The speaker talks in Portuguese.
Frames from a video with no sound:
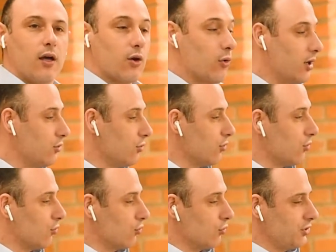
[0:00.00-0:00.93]

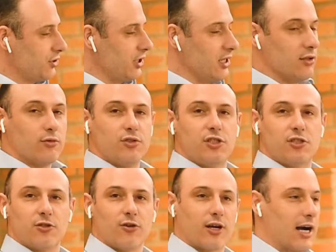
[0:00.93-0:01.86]
quando o cilindro
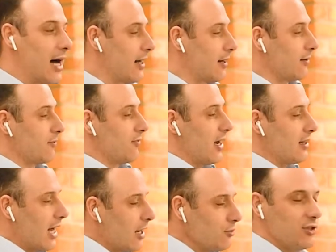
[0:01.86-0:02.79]
deslocar, vai
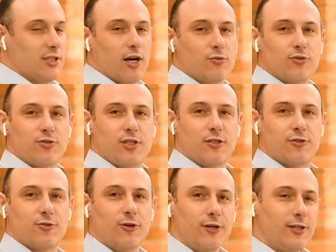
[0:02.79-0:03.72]
dar o sinal no
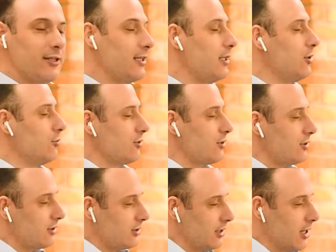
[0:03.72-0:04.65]
sensor e o
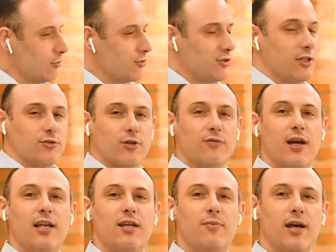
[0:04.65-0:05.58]
sinal do sensor
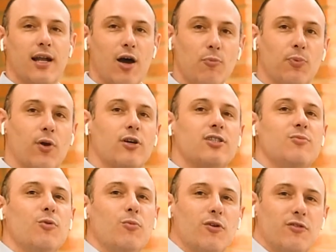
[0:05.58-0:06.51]
vai liberar o
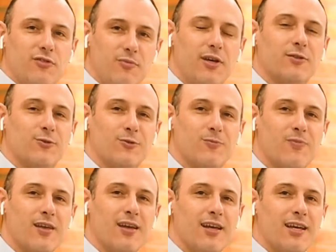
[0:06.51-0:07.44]
próximo movimento.
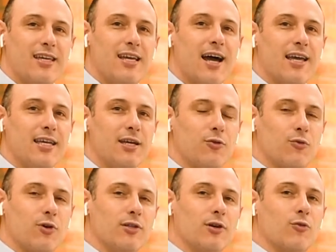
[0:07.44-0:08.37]
E aí,
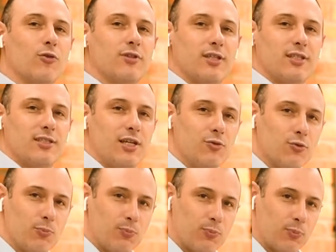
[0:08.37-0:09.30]
quando acontecer
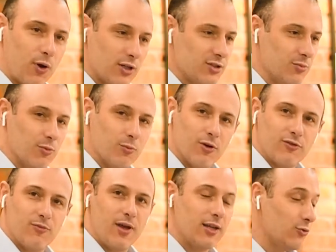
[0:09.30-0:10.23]
o próximo
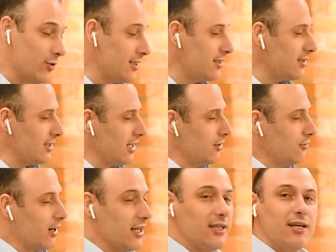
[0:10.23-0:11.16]
movimento, esse
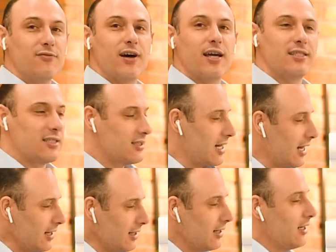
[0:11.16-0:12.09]
cilindro ainda vai
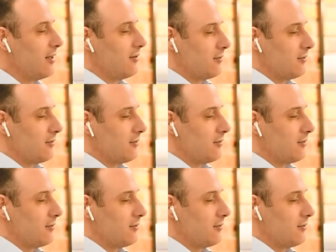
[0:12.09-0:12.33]
estar